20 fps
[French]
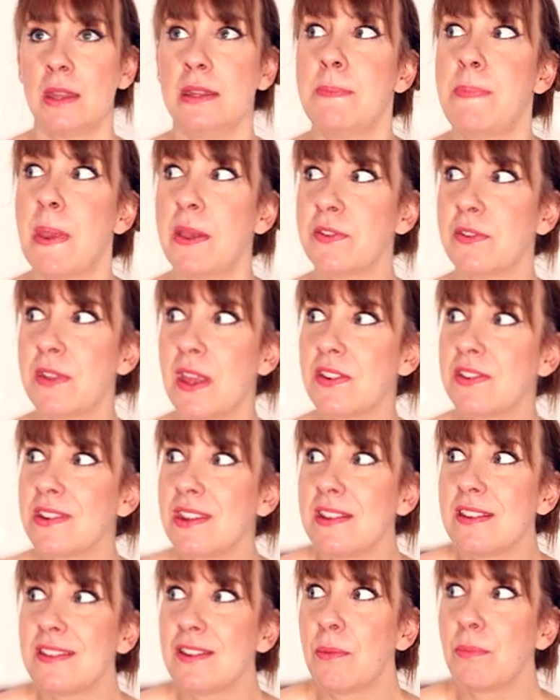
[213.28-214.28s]
des personnages
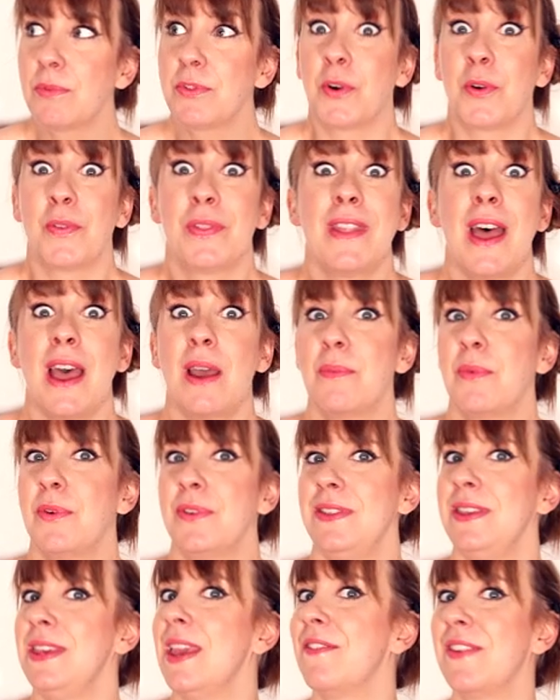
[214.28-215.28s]
qui semblent en
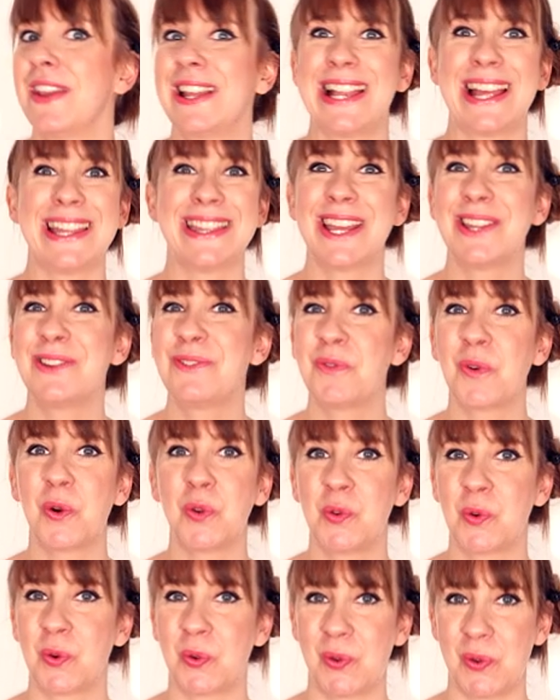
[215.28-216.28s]
harmonie avec la nature
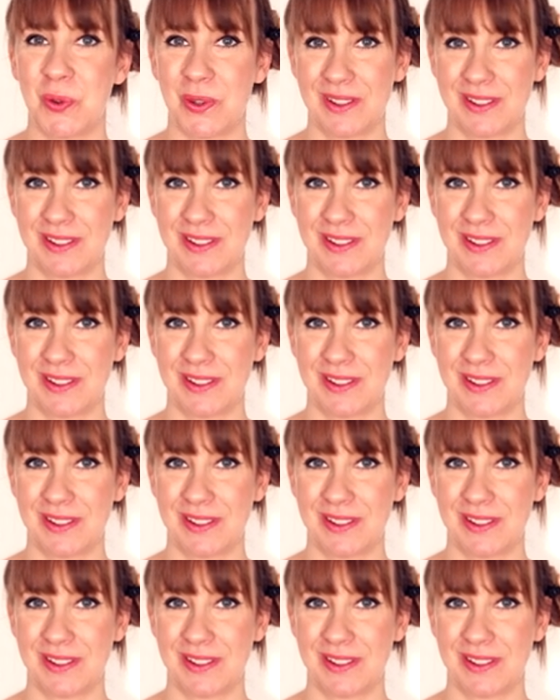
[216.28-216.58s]
autour d'eux.